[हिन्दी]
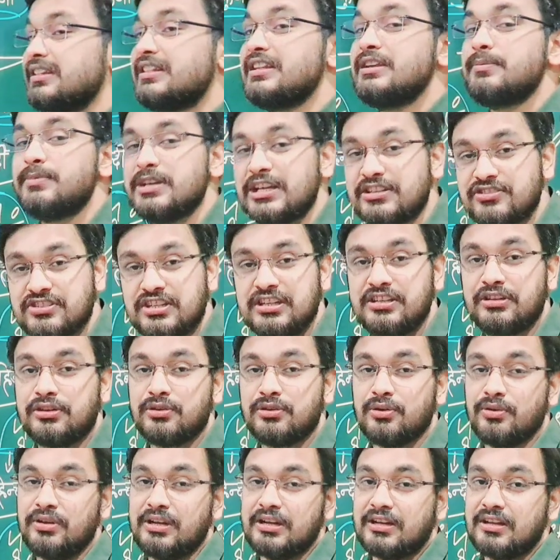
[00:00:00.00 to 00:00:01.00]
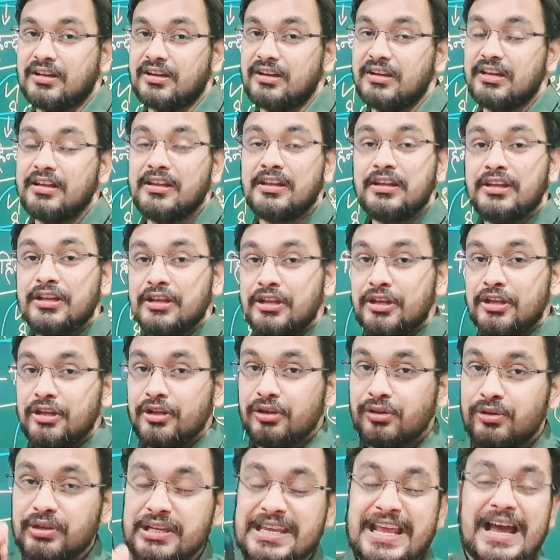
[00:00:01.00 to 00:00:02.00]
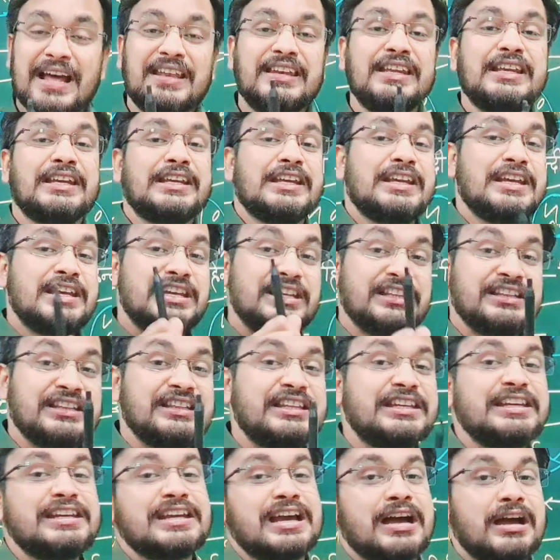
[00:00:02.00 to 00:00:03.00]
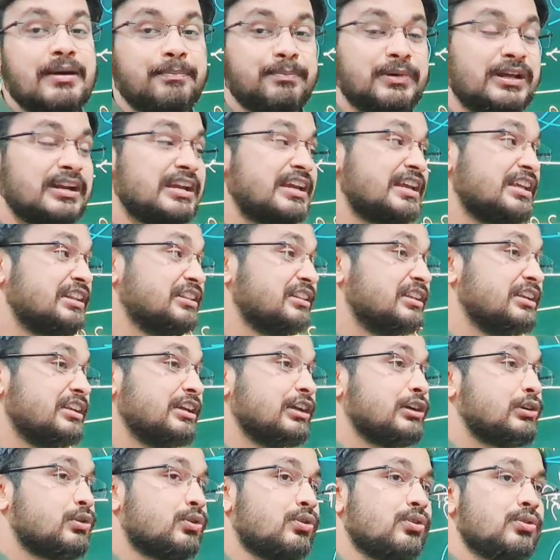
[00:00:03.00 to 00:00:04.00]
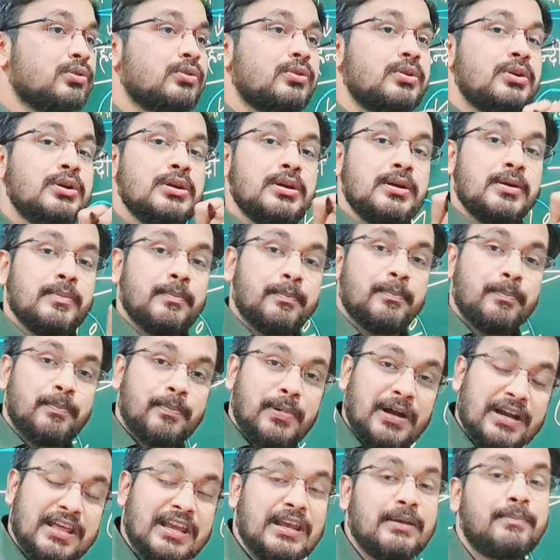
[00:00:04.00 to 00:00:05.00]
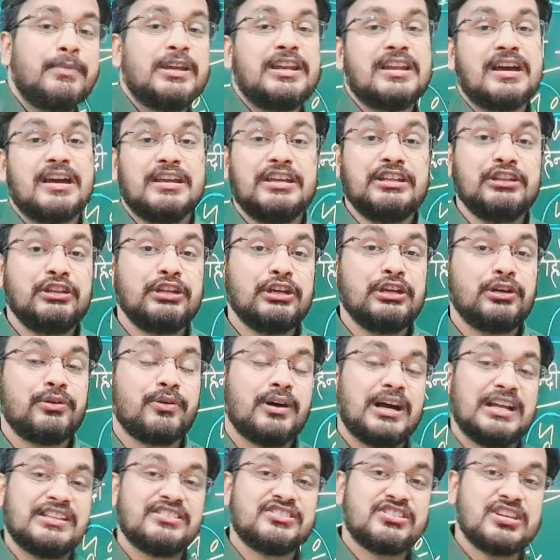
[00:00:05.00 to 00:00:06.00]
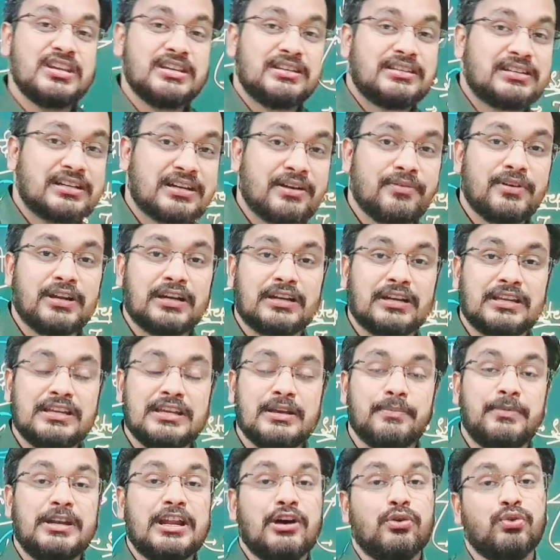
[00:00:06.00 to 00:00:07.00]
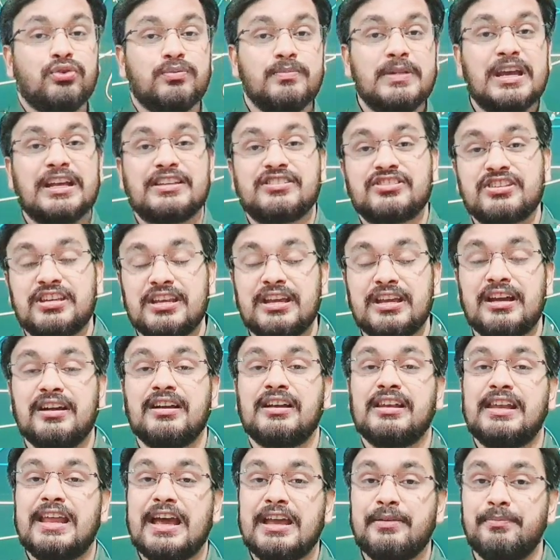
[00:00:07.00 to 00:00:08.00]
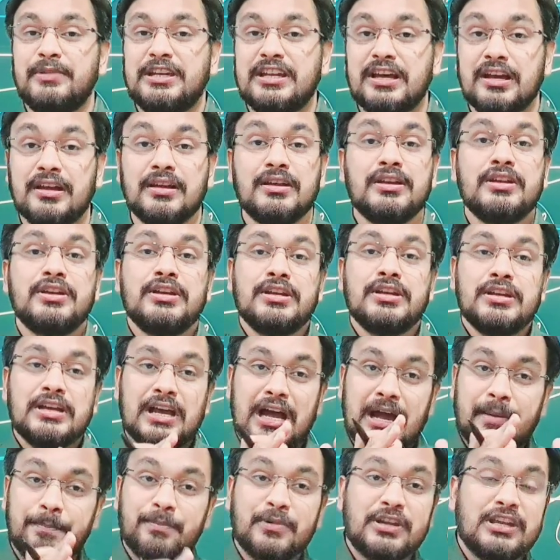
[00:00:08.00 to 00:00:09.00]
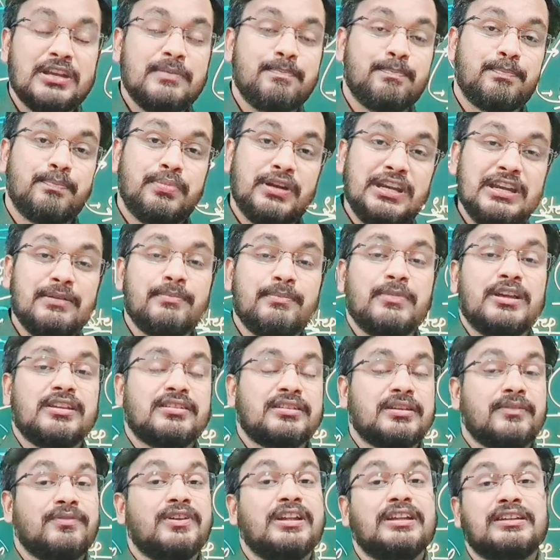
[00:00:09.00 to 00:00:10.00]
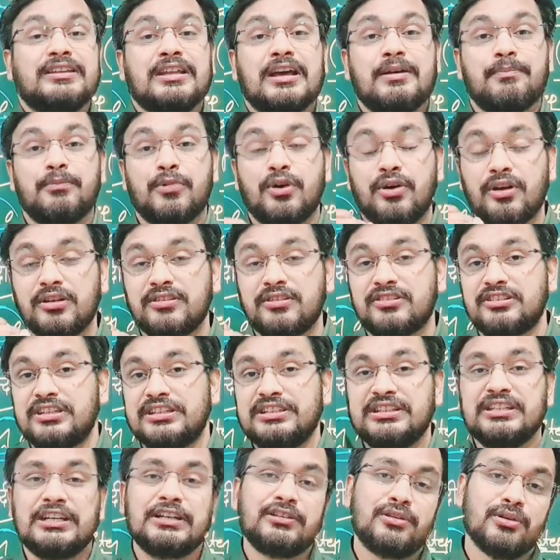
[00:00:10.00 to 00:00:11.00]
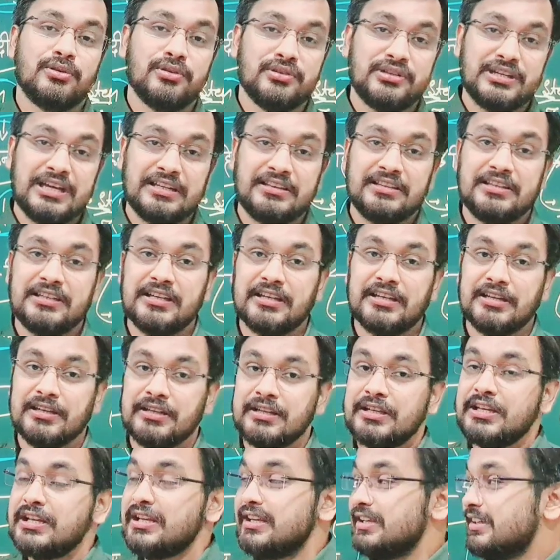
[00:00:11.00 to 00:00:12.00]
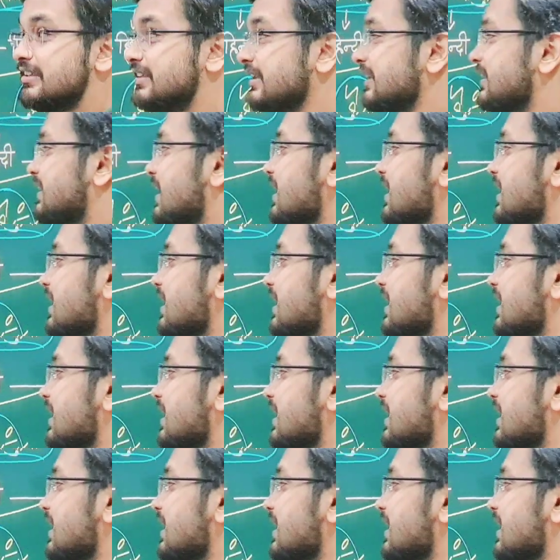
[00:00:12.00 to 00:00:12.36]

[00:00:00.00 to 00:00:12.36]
कितनी भी अच्छी क्यों ना कर लें तो यानी कि हिंदी यहां पर हिंदी को पढ़े बिना हिंदी को अच्छे से कवर किए बिना उसमें अच्छे अंक लाए बिना आपकी प्री में सफलता बहुत संदिग्ध हो जाती है इसी